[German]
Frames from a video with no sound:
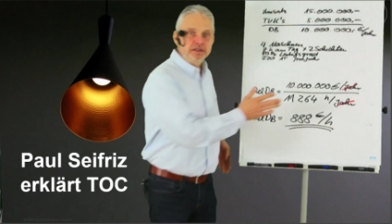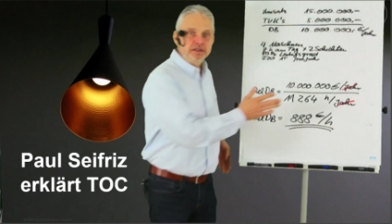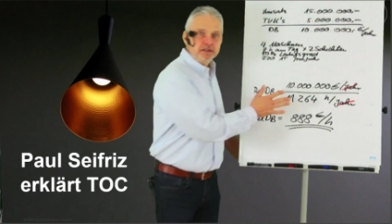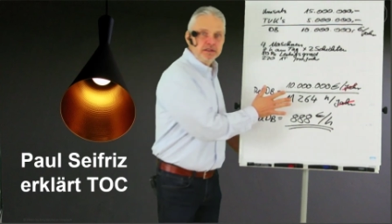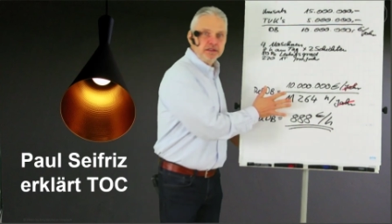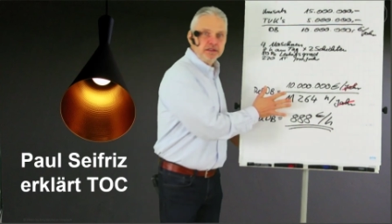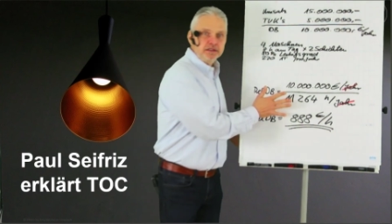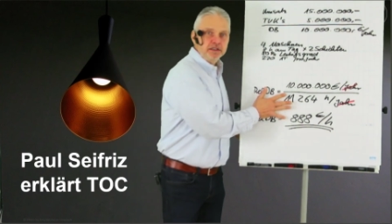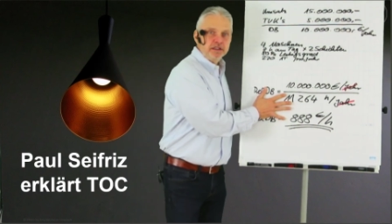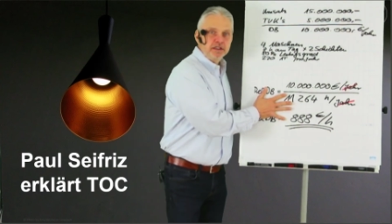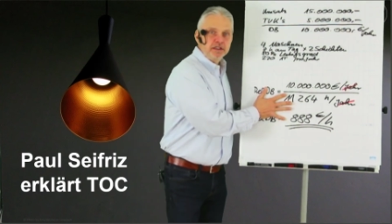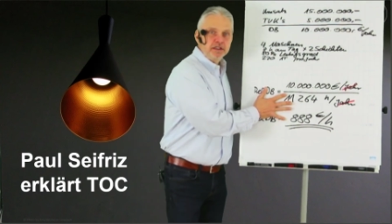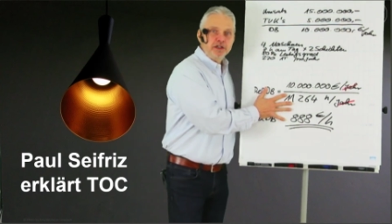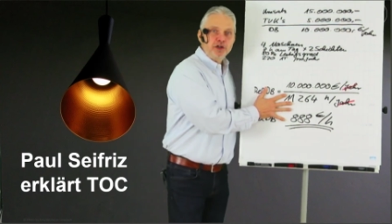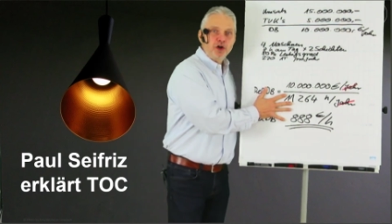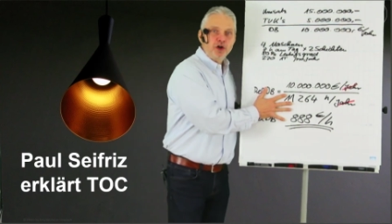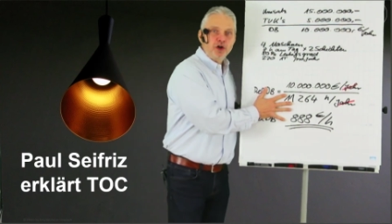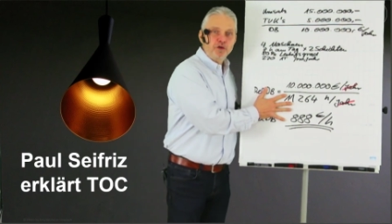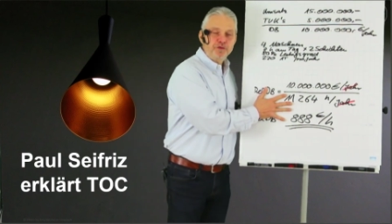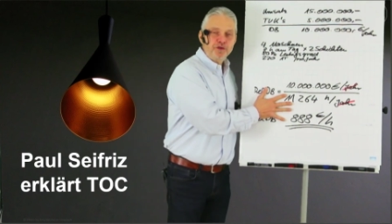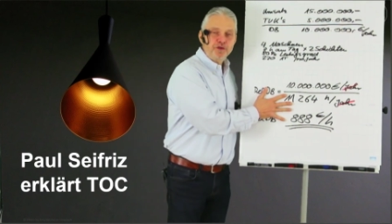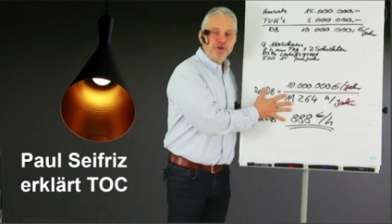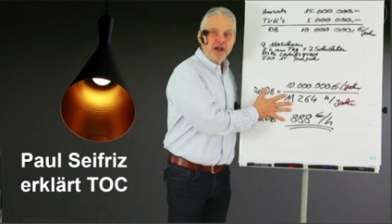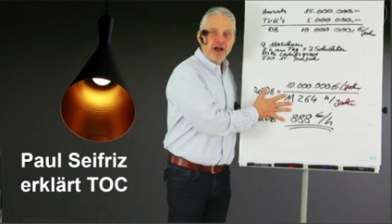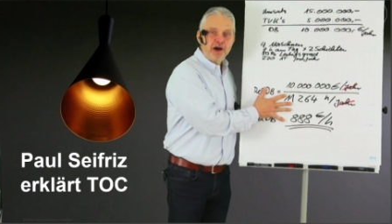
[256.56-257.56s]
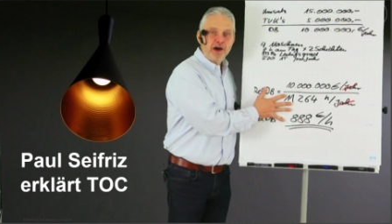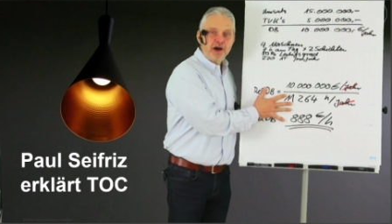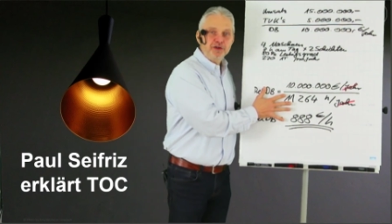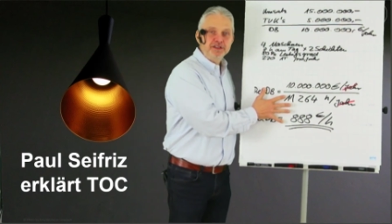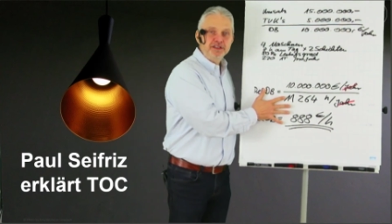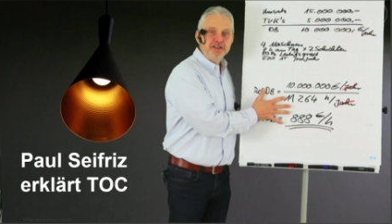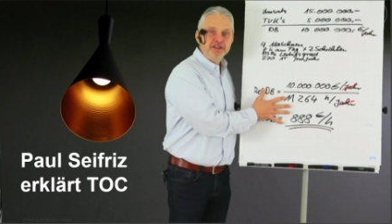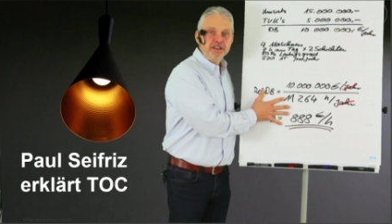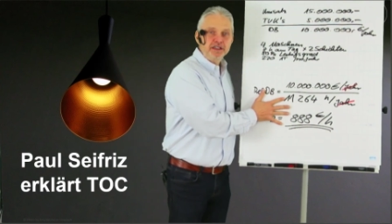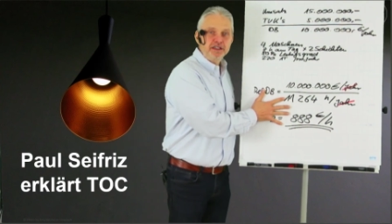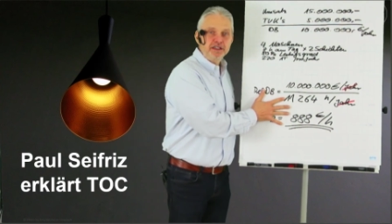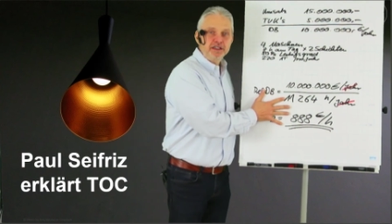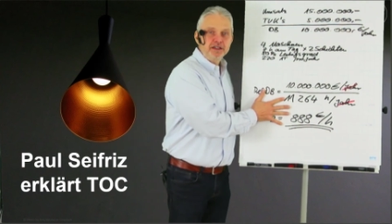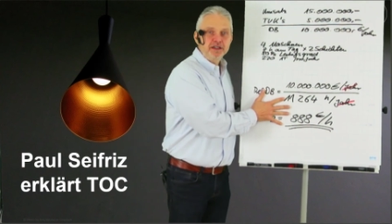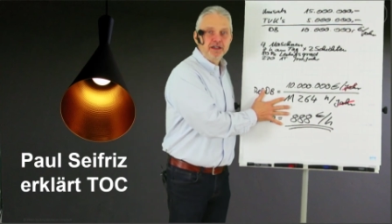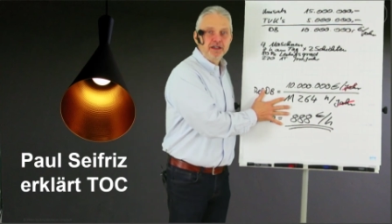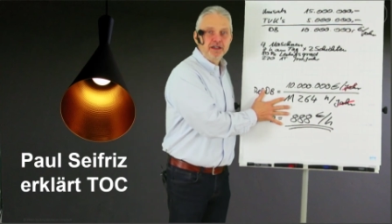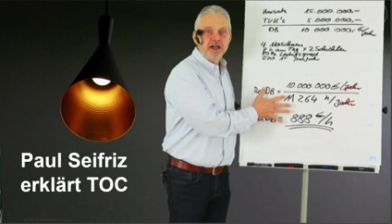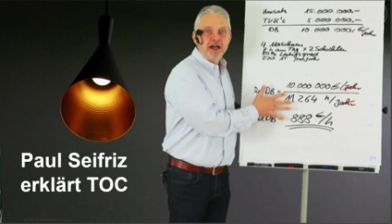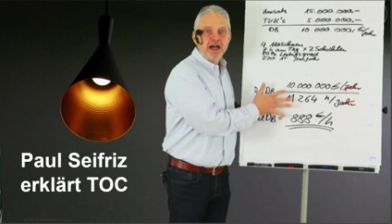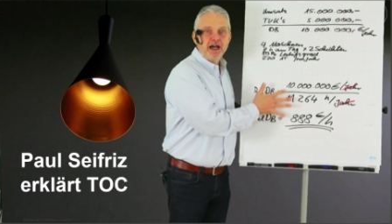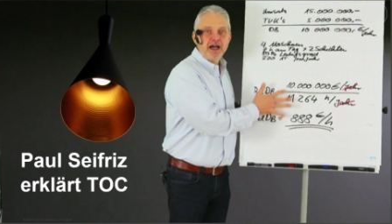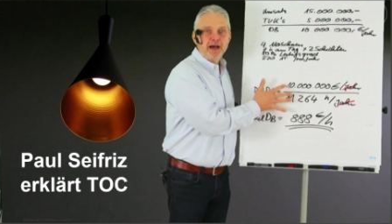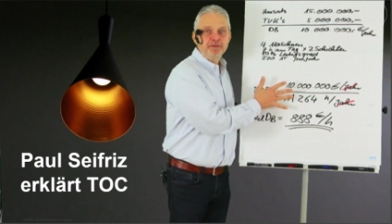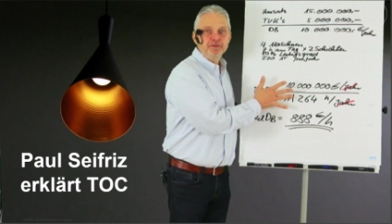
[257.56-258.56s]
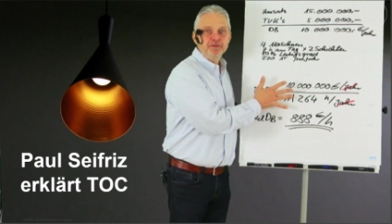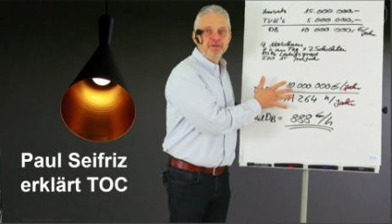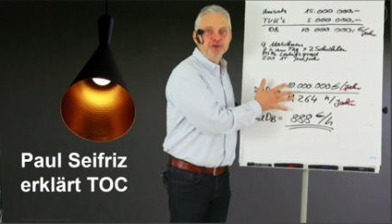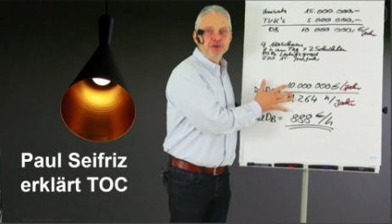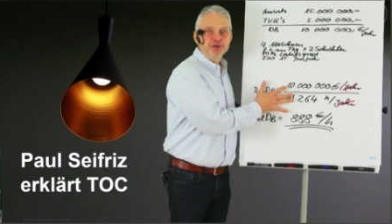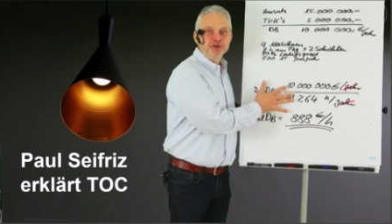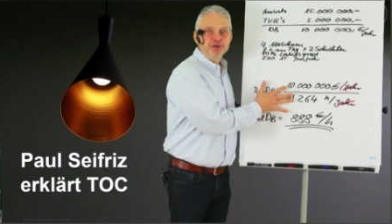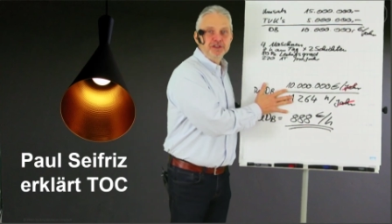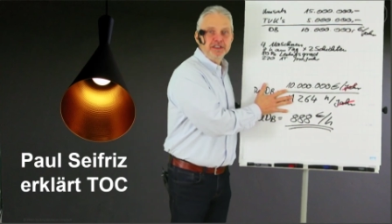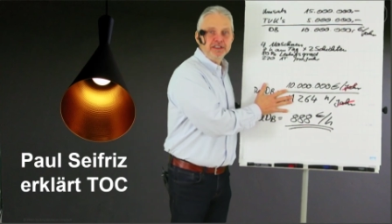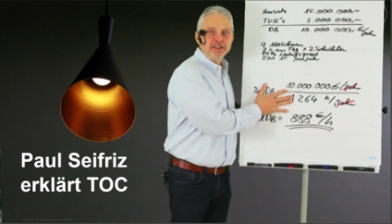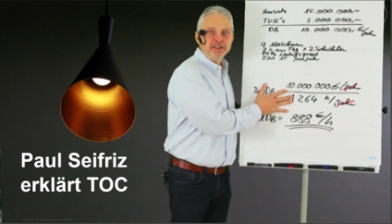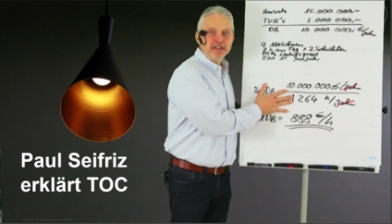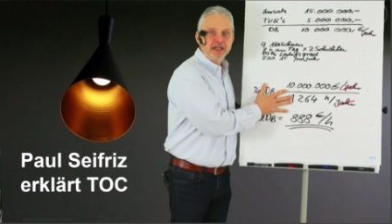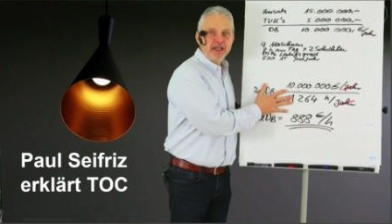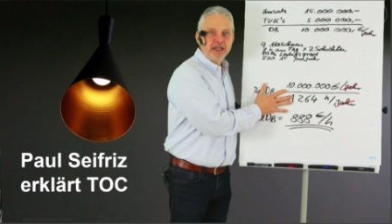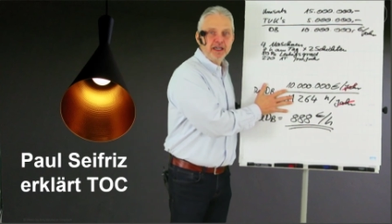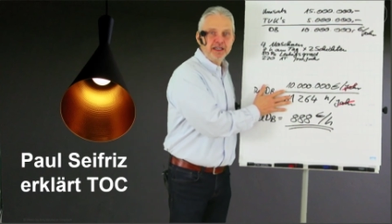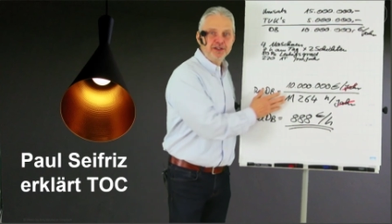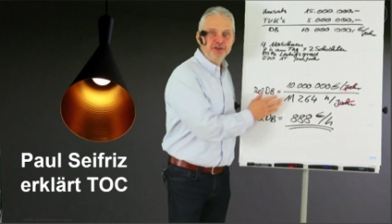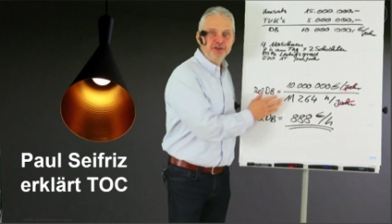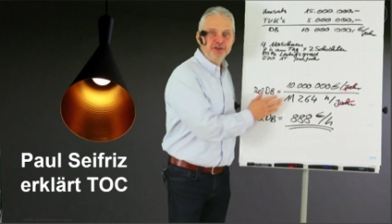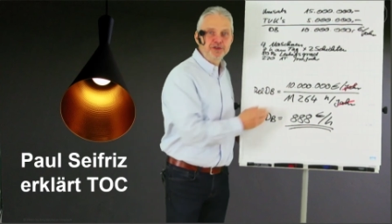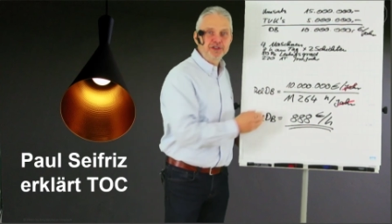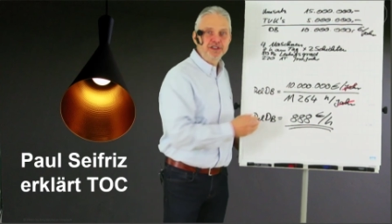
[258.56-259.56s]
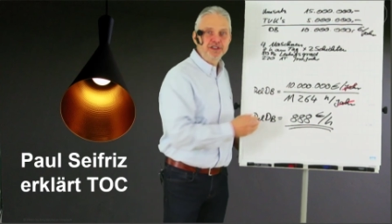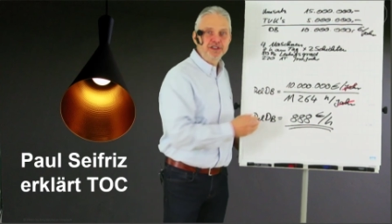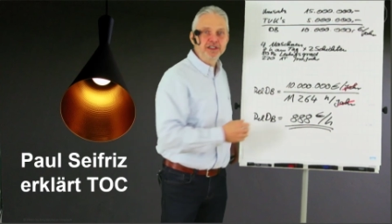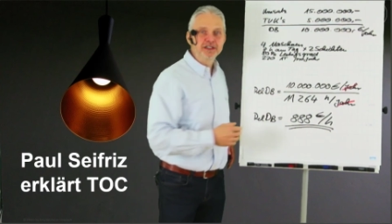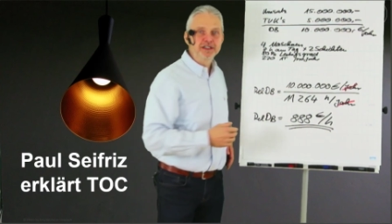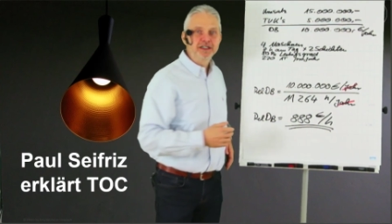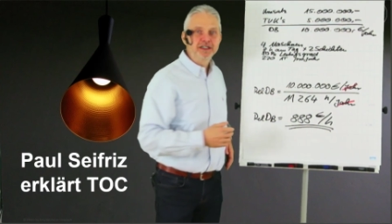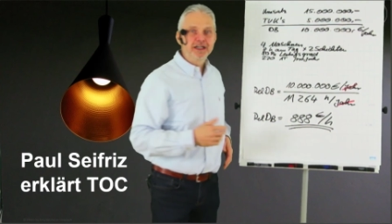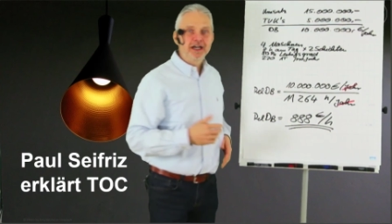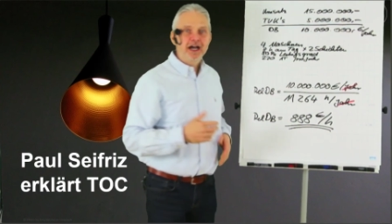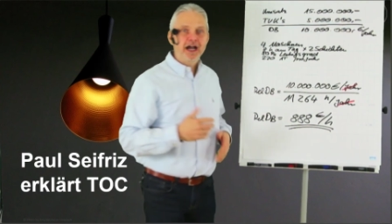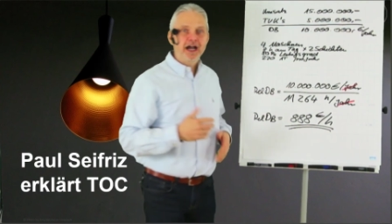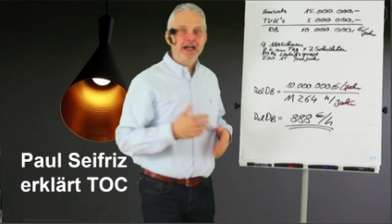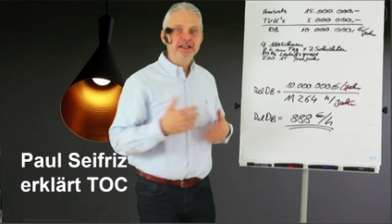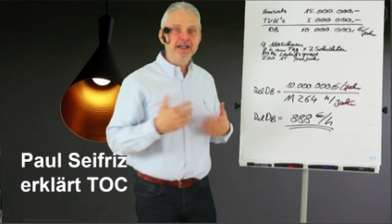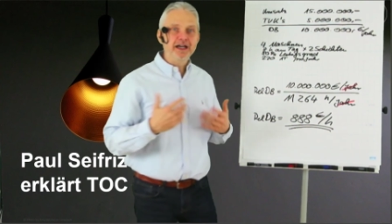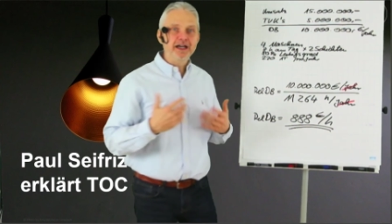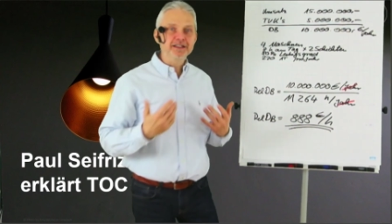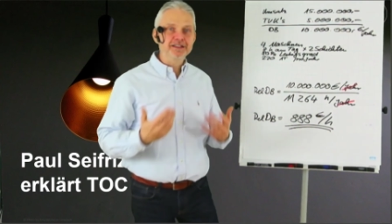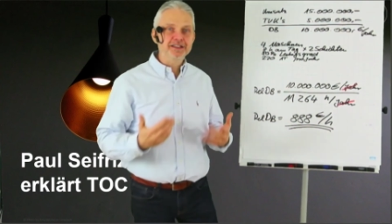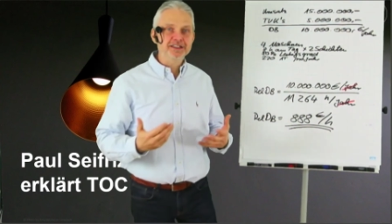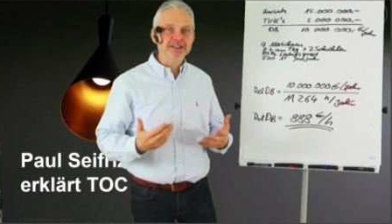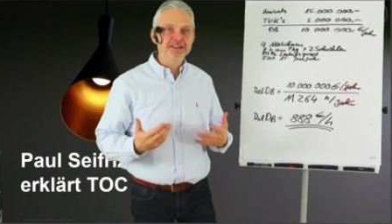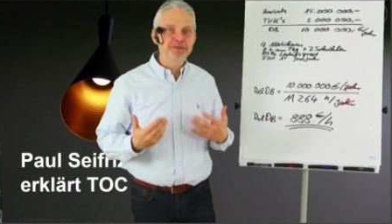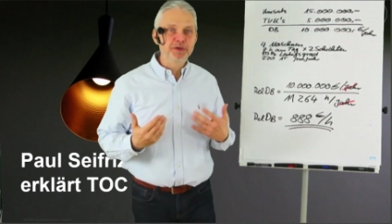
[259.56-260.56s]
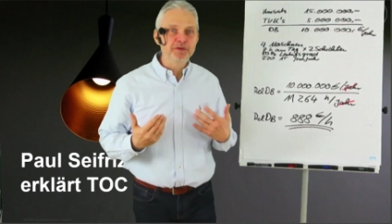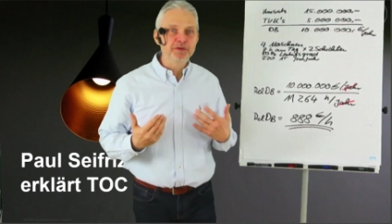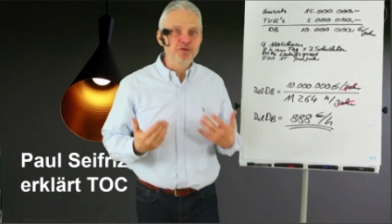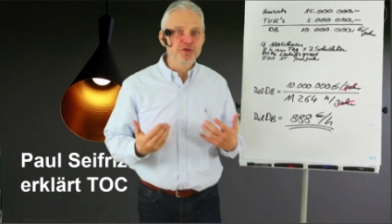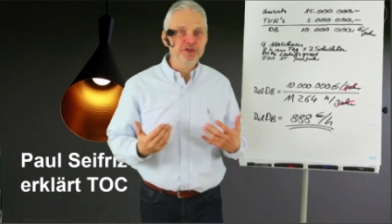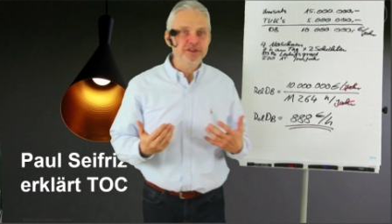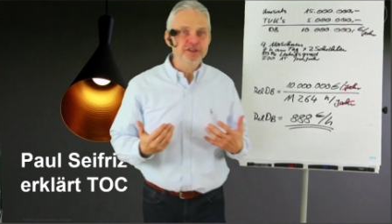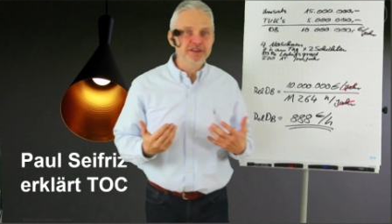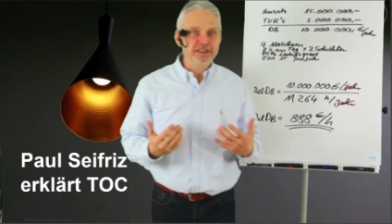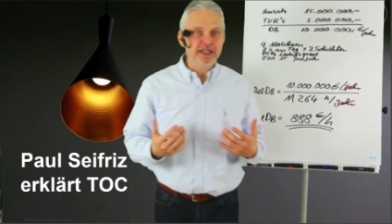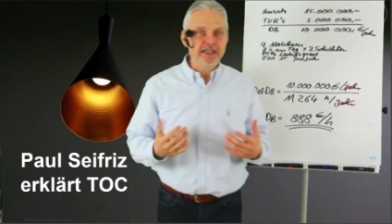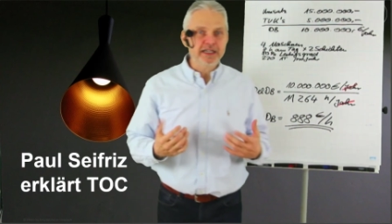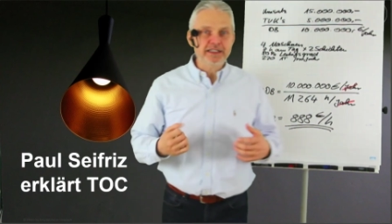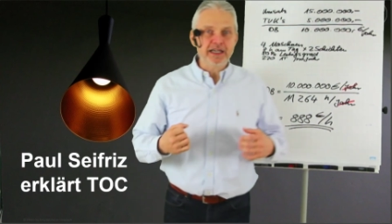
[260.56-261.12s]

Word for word: Ich hoffe, auch Sie haben durch diese Rechnung hier ein anderes Bewusstsein,